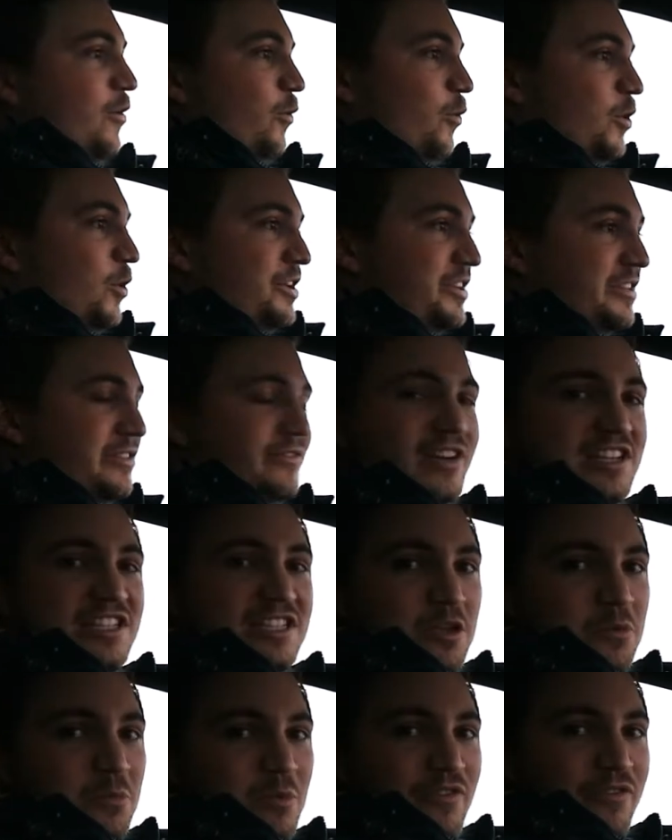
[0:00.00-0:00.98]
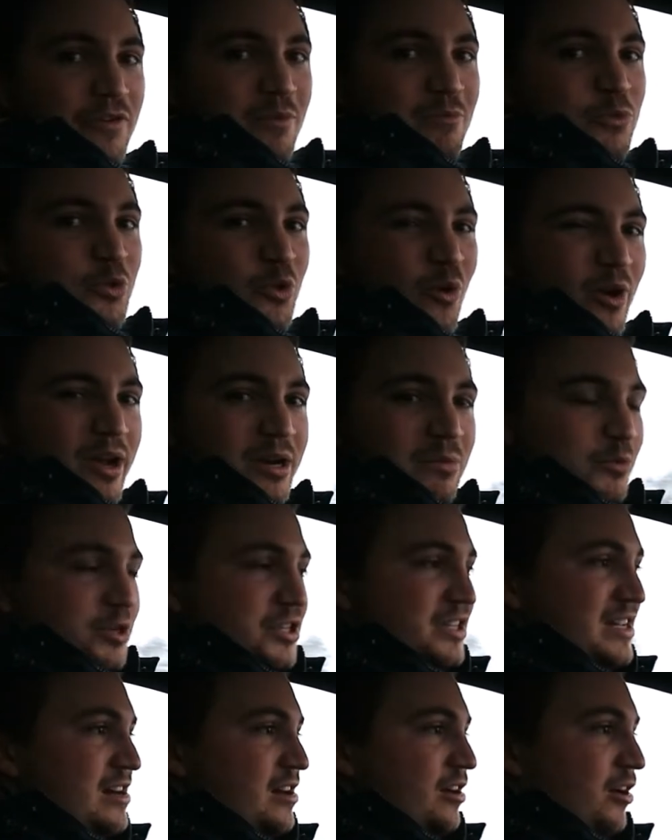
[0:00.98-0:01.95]
und was ich mir vom neuen
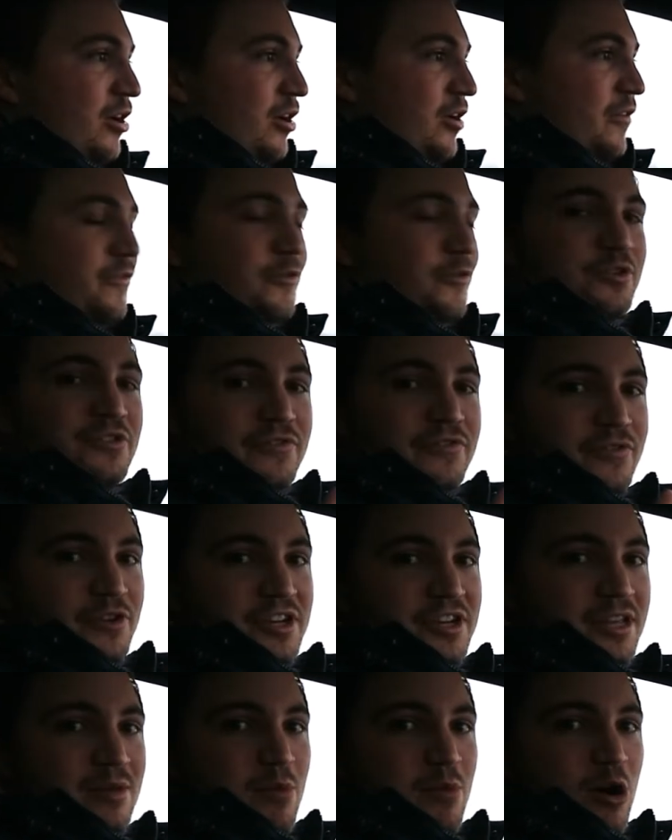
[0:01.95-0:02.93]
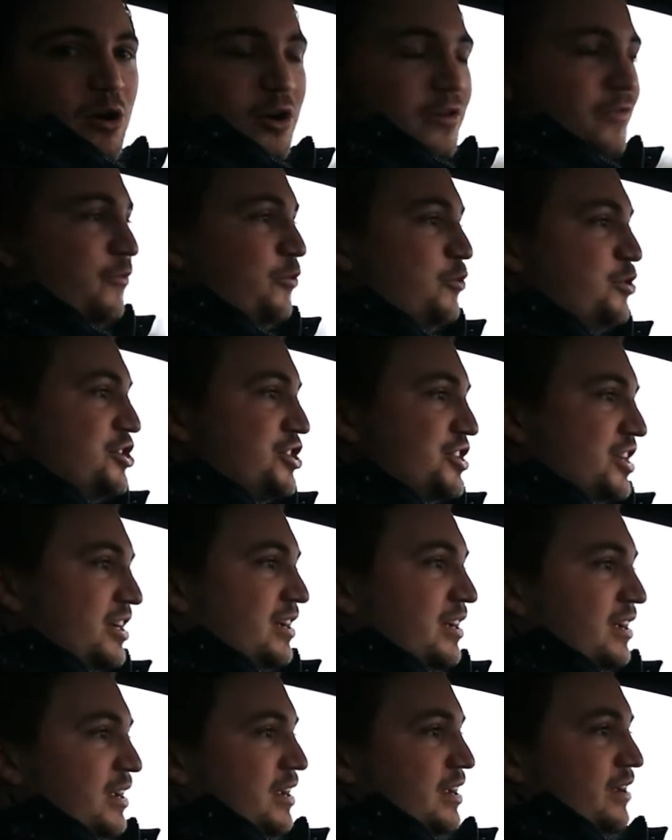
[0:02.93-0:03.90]
Modell erhoffe und von dem auch
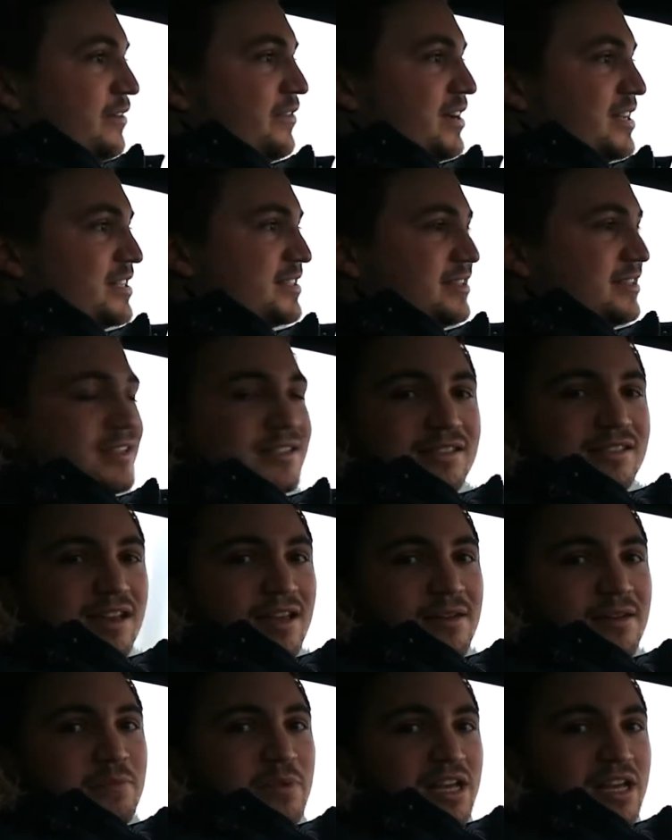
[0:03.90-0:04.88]
wünsche, was das dann